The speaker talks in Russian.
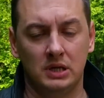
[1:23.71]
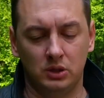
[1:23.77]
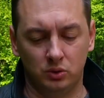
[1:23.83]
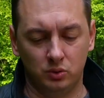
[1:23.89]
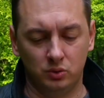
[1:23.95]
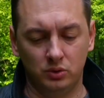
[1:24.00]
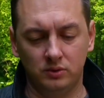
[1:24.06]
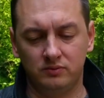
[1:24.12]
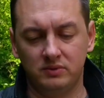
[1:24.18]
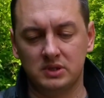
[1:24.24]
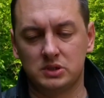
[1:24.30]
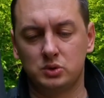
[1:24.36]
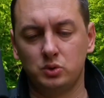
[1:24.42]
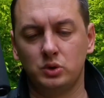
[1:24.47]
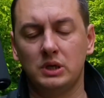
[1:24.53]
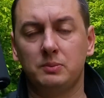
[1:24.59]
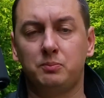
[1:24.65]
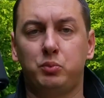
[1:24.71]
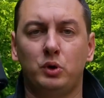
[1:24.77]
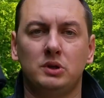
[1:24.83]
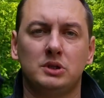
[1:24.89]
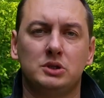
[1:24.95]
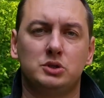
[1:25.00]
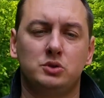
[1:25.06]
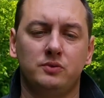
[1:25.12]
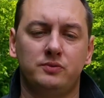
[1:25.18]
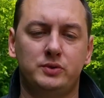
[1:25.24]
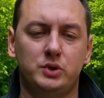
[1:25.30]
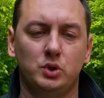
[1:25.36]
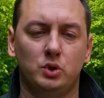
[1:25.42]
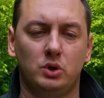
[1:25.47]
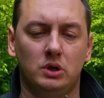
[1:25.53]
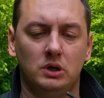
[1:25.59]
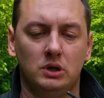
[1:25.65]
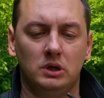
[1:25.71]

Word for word: Ну и внизу я полностью все